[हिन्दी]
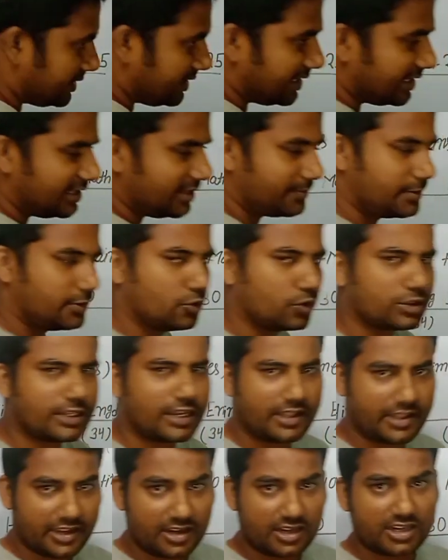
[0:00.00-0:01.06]
वर्गीय लिपि
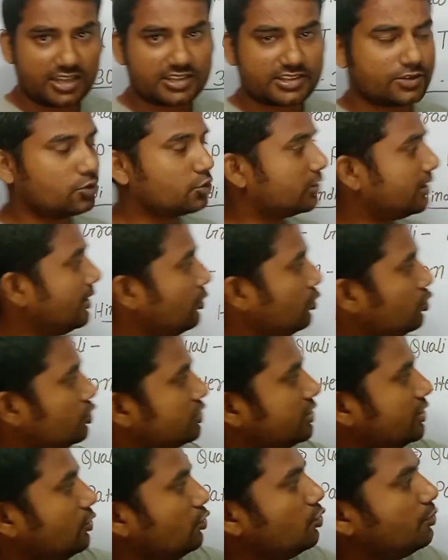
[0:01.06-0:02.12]
होता है एलडीसी होता है
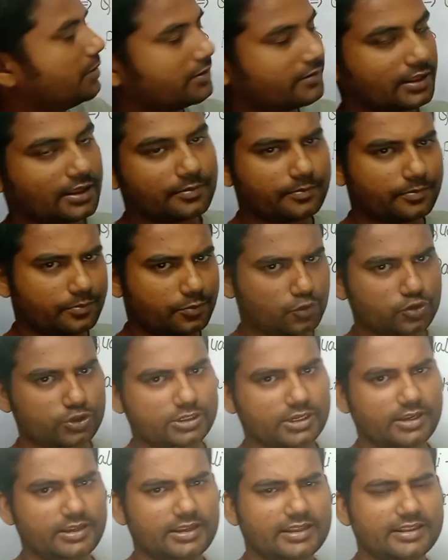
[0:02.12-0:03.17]
उससे ऊपर वाला
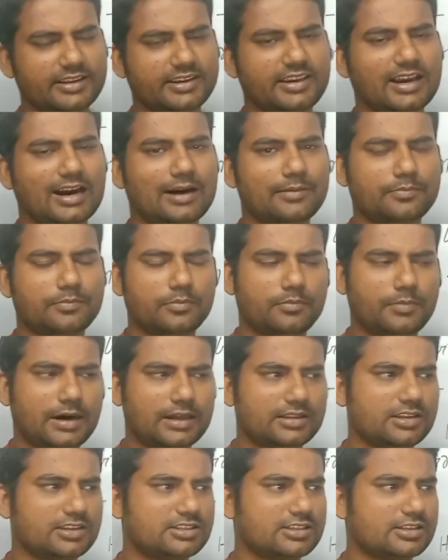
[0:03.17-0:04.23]
पोस्ट है यानी कि आप
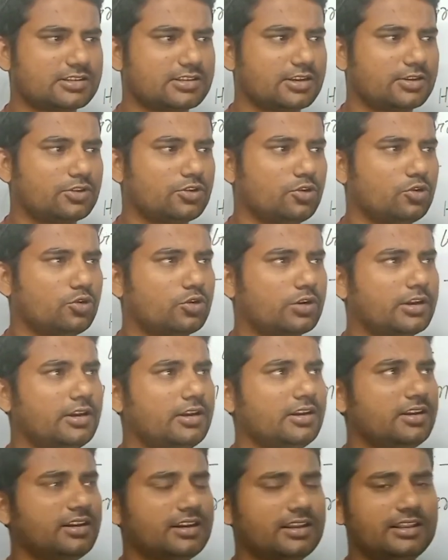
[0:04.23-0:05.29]
मान के चल सकते हो कि
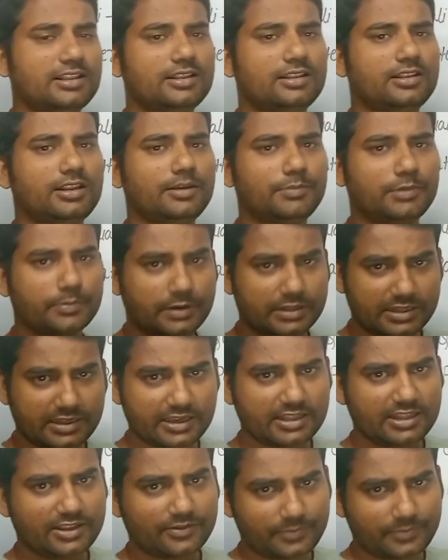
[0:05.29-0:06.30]
निम्न वर्गीय